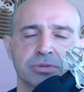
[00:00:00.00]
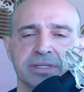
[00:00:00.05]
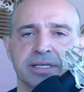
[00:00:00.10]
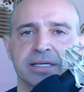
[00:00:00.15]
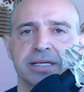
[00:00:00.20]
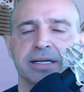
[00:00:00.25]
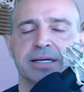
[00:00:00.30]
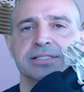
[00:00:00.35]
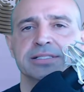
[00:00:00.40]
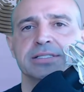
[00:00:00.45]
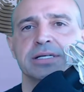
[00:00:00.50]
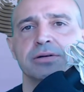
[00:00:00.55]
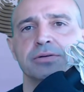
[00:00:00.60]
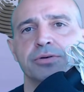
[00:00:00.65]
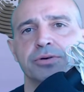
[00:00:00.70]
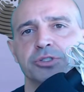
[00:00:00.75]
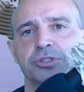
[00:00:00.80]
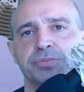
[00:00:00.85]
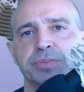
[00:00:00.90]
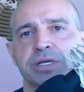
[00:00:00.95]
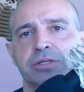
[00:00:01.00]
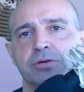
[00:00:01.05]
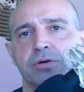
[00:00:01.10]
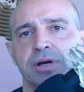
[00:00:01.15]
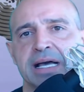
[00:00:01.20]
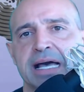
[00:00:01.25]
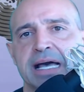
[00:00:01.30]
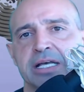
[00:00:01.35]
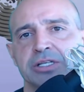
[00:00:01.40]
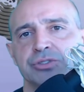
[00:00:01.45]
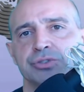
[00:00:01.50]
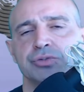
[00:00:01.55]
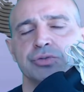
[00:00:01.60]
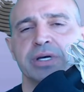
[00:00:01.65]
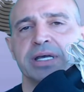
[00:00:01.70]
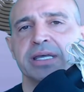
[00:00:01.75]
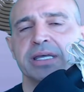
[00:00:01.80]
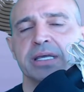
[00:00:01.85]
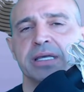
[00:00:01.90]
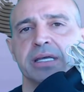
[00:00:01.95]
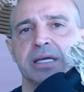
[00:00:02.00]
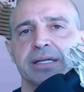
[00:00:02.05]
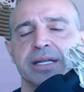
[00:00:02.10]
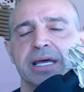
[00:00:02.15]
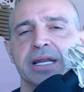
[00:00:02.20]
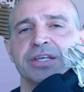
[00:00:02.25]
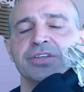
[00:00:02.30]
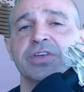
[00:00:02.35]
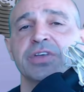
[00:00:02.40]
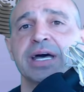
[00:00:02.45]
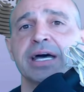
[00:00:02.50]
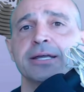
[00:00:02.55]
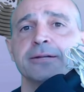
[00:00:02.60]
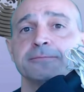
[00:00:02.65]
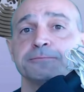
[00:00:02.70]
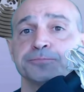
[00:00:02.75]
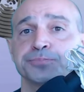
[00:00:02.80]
declaração com respeito ao caso a analisar,